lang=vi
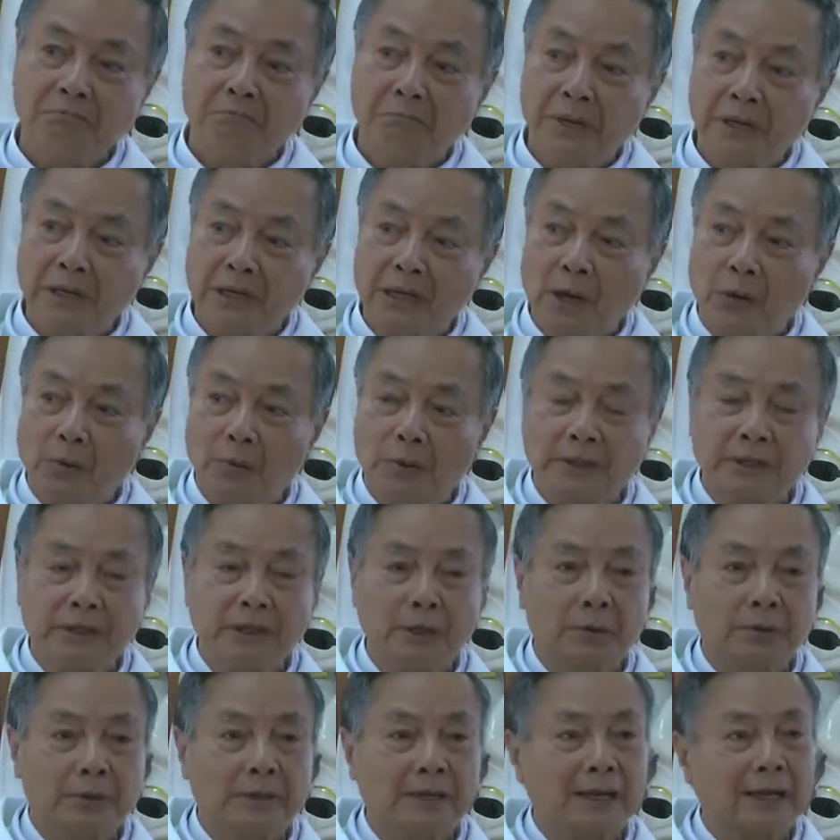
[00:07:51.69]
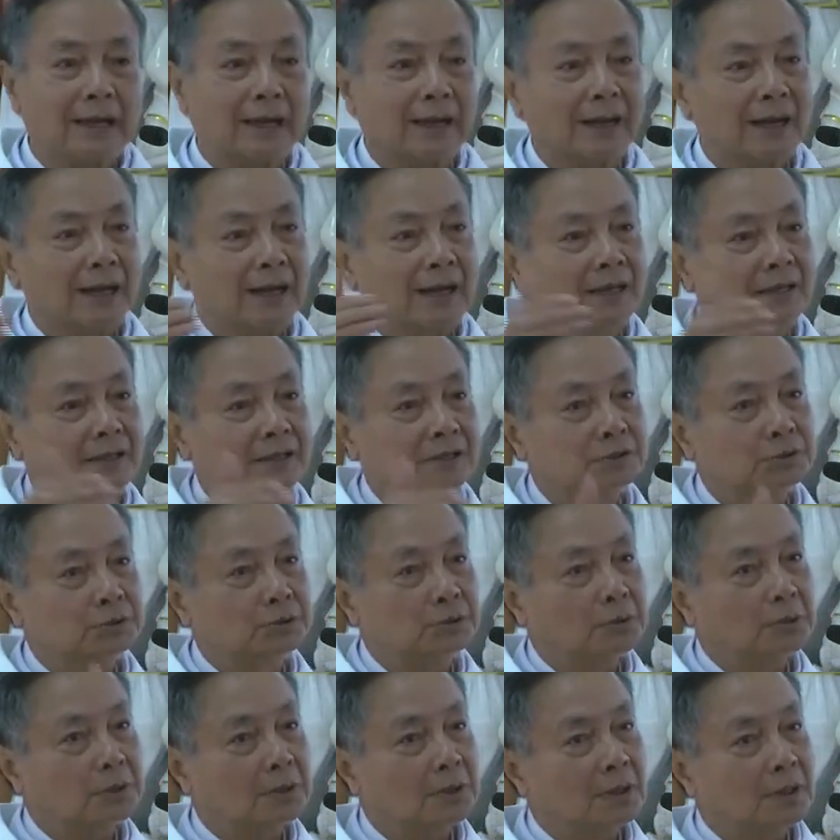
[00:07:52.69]
biết đâu ấy nhiều khi lắng nghe lời
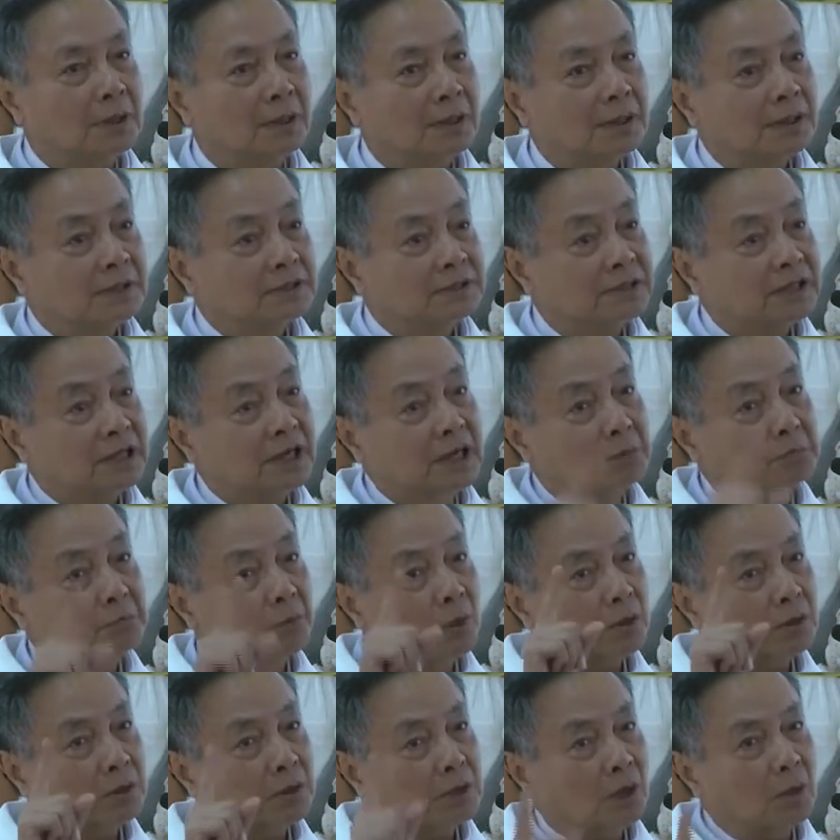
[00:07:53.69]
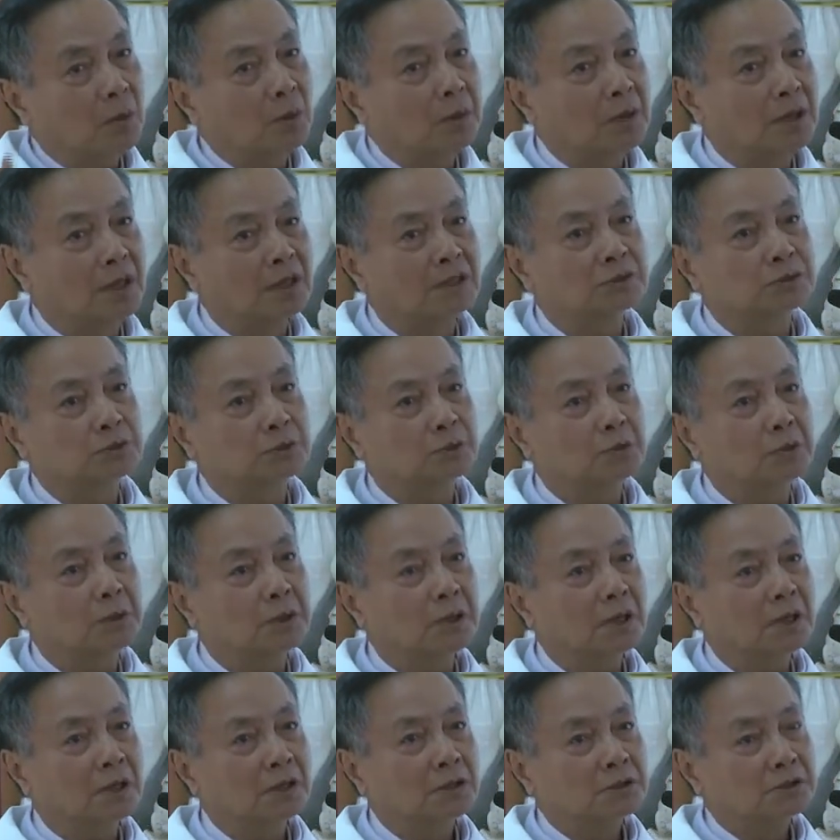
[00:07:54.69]
Chúa chỉ cần một câu lời
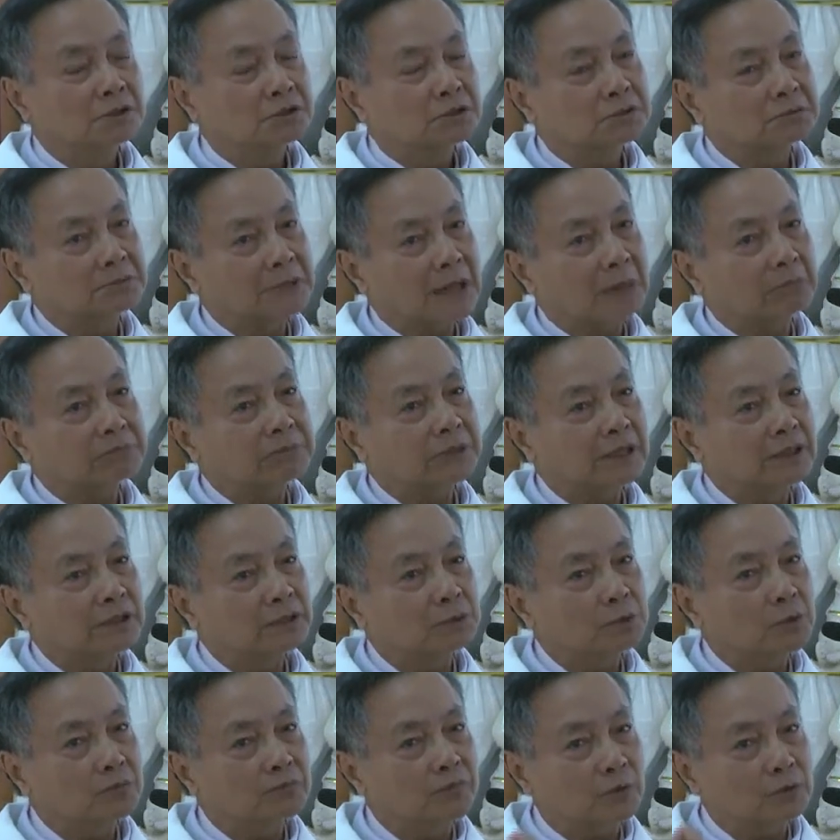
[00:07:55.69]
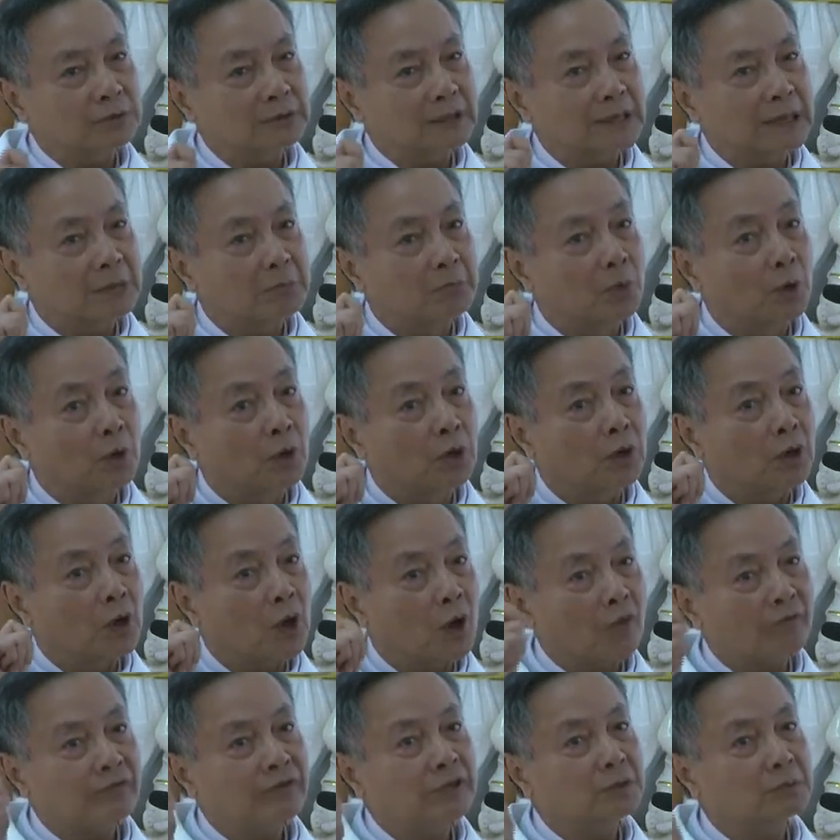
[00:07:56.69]
Chúa chúng ta cũng thấy Chúa phục sự đang muốn
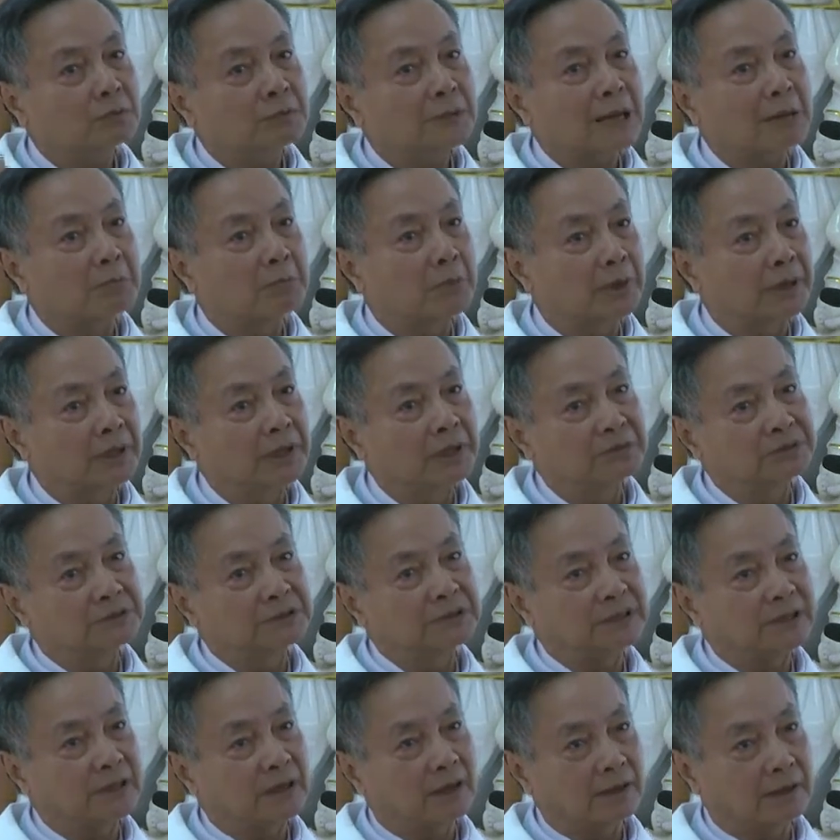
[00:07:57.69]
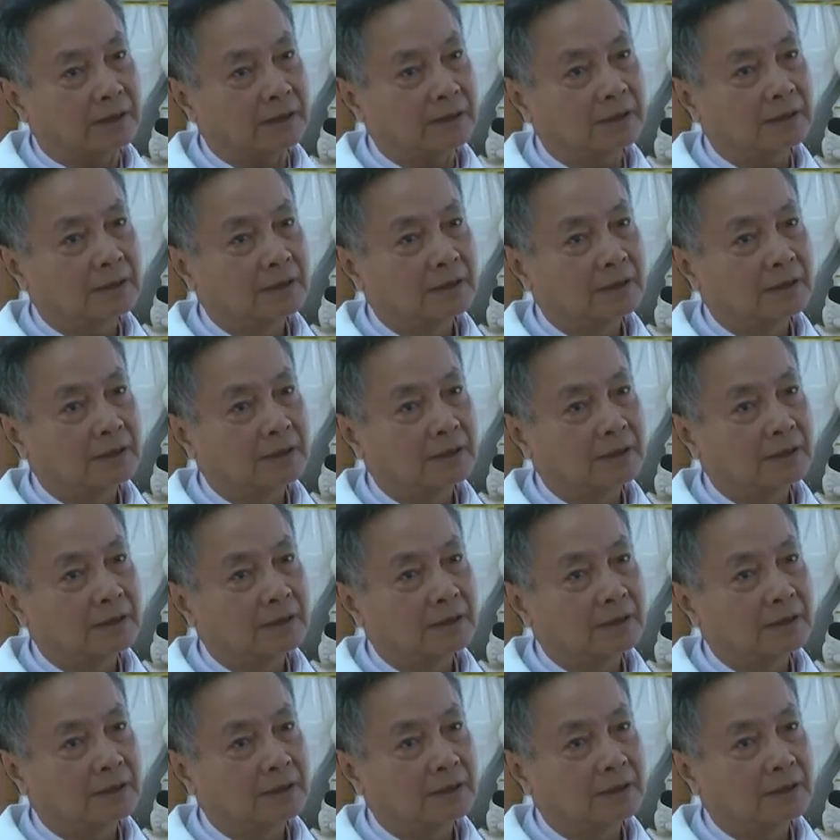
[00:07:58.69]
nói với chúng ta một điều gì đấy